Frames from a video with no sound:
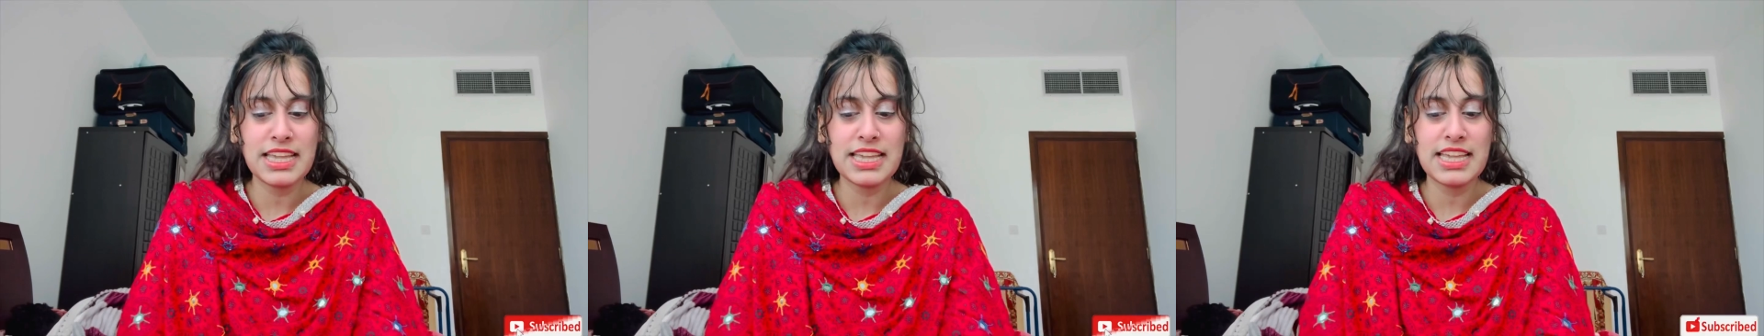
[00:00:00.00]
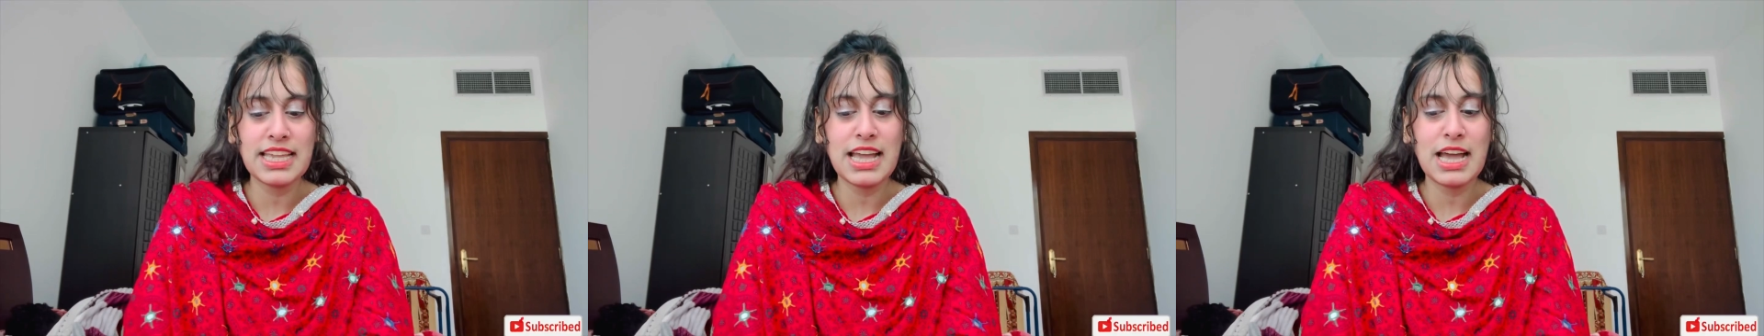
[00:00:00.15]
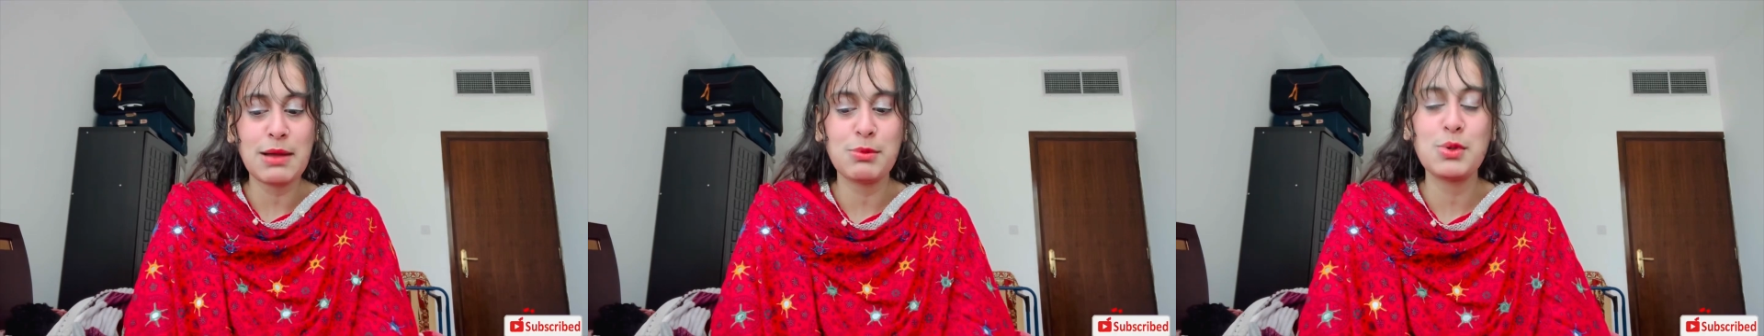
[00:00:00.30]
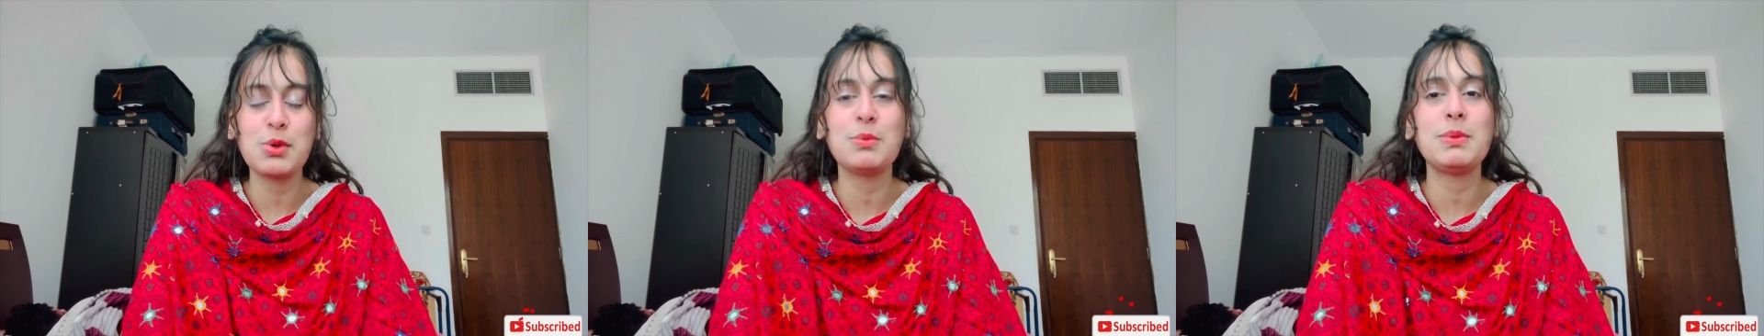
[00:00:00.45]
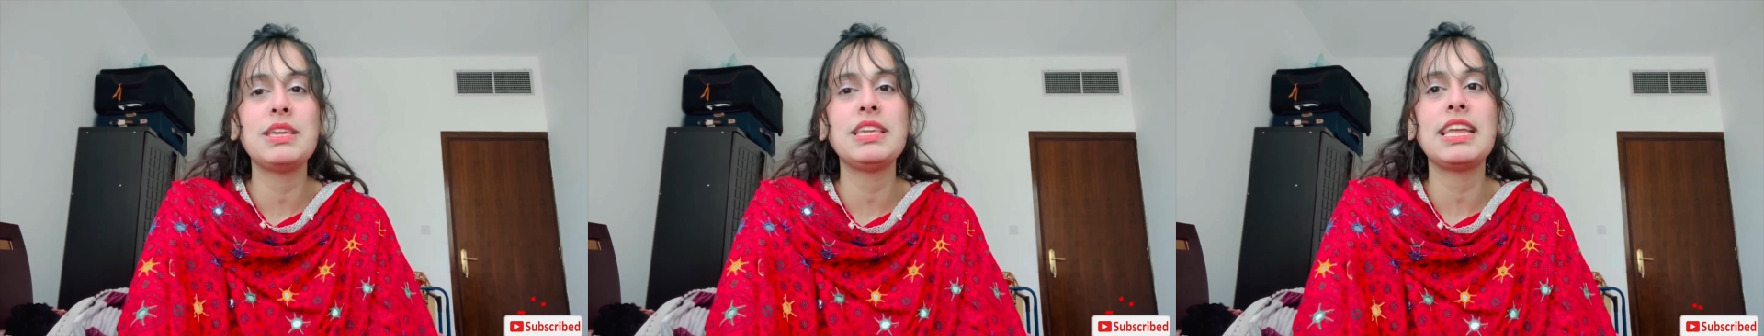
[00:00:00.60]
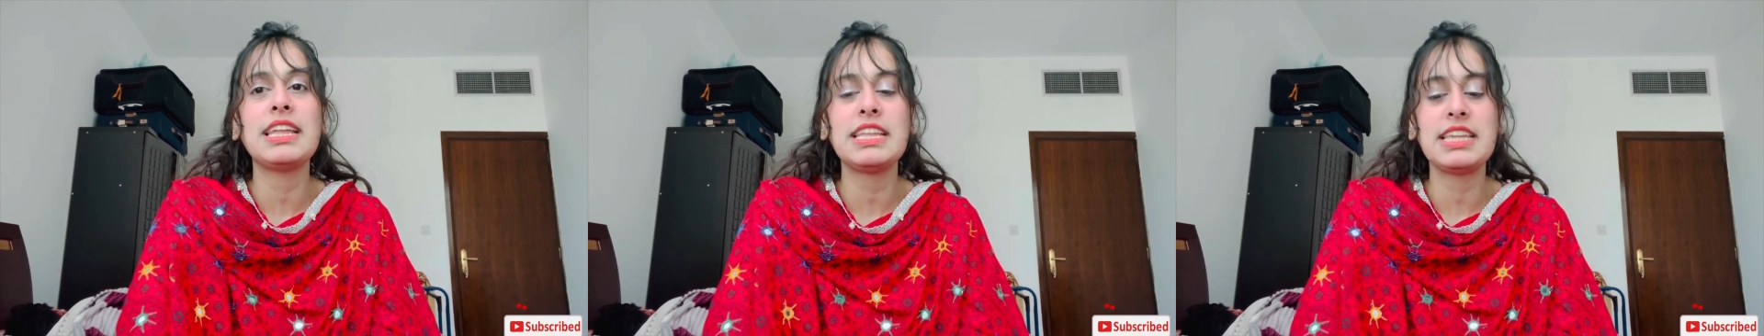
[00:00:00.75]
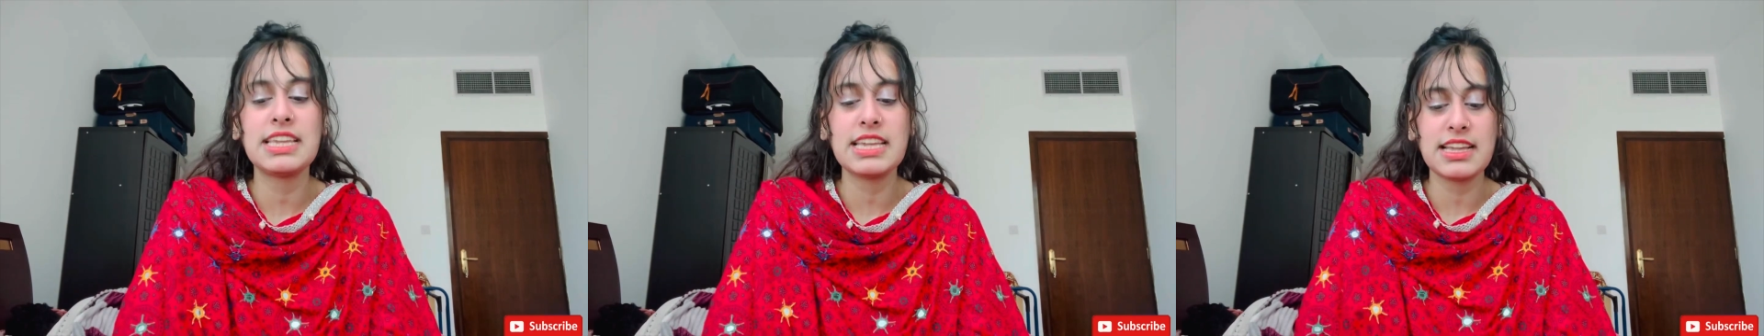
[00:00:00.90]
है आप लोग भी
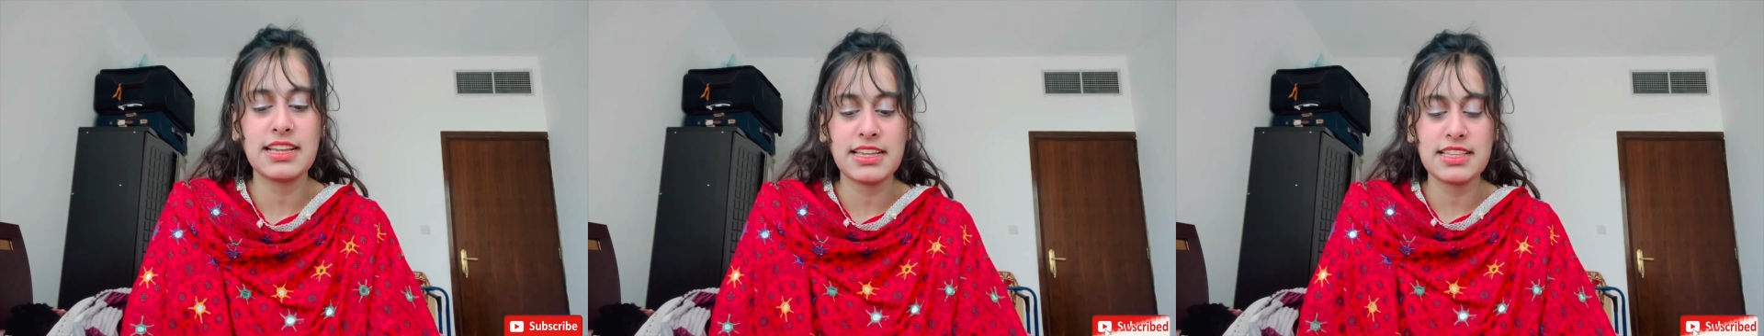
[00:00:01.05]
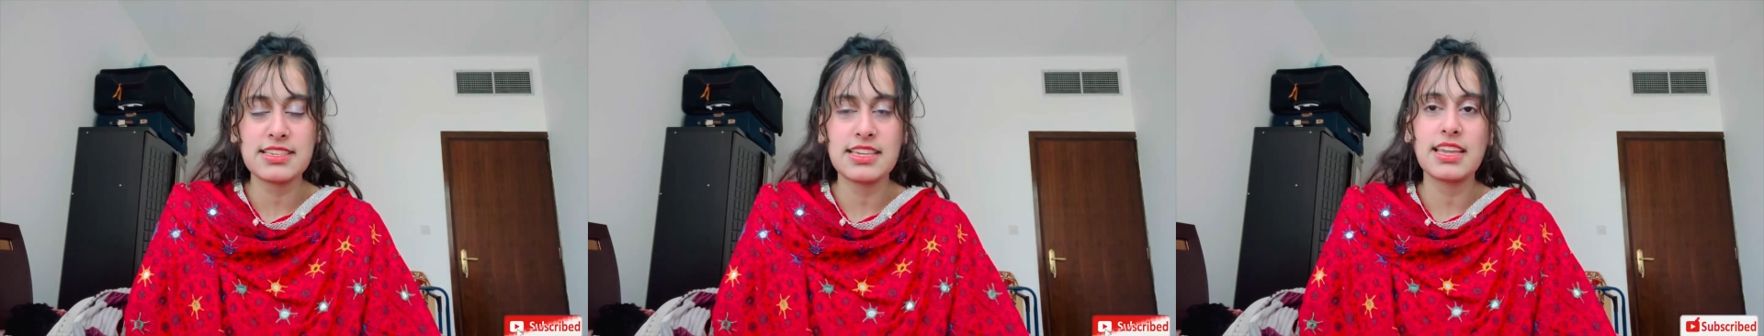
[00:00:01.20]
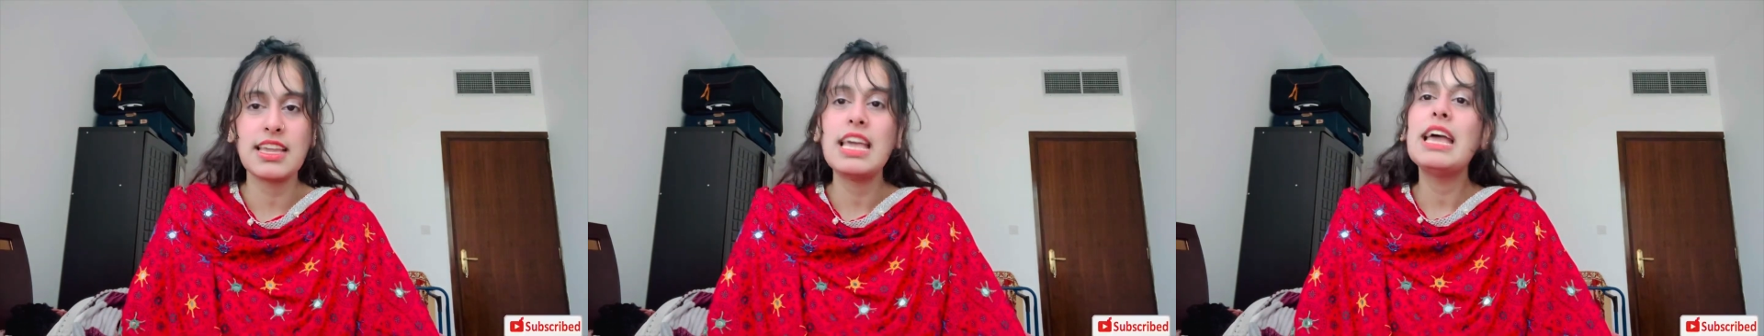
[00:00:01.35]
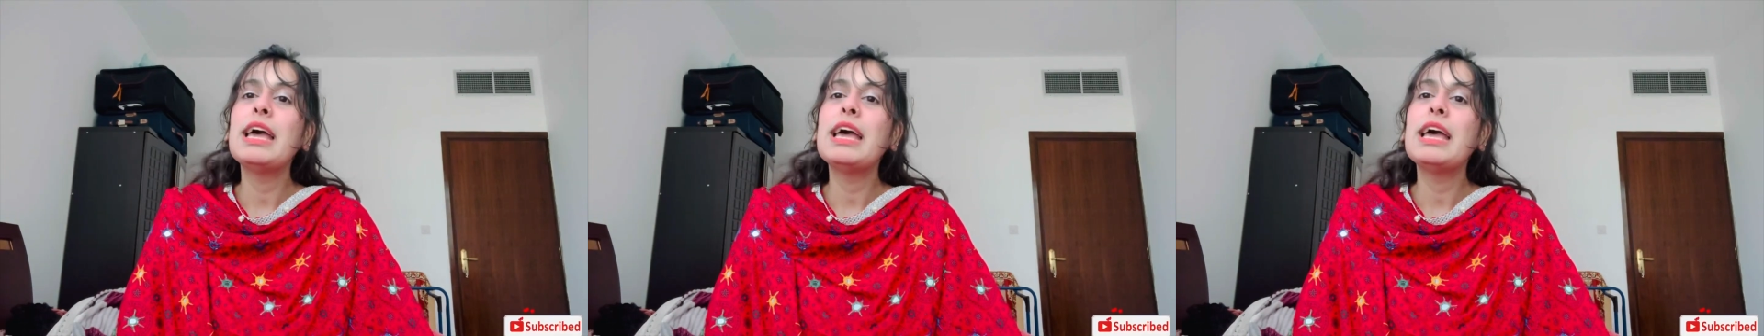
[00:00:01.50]
कैरी किया कीजिए